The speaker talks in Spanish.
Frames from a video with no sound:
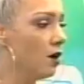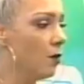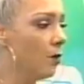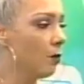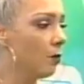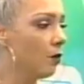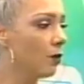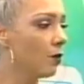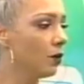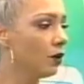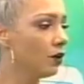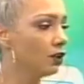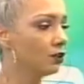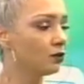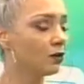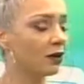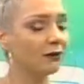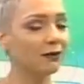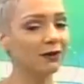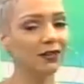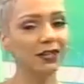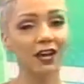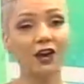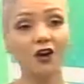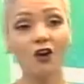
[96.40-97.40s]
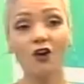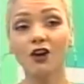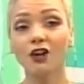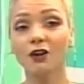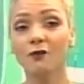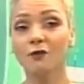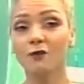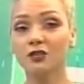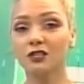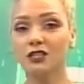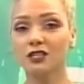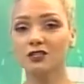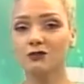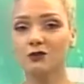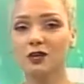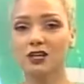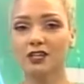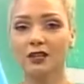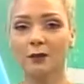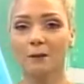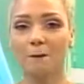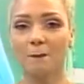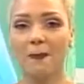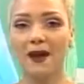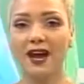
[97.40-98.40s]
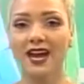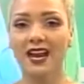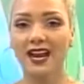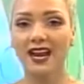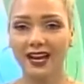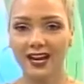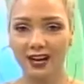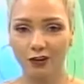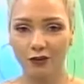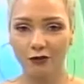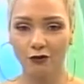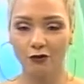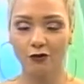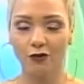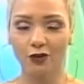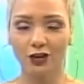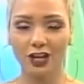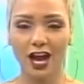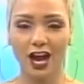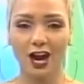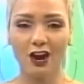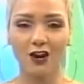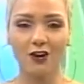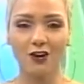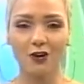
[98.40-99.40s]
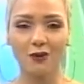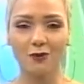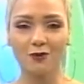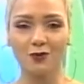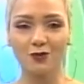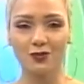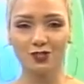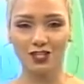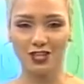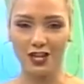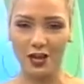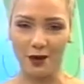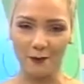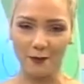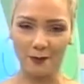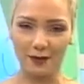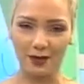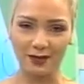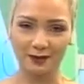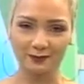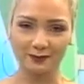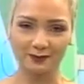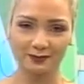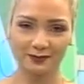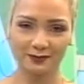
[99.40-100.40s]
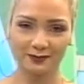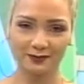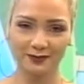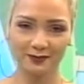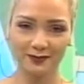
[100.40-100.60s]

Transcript: Muy bonito el video y mucha suerte para lo Furia como siempre.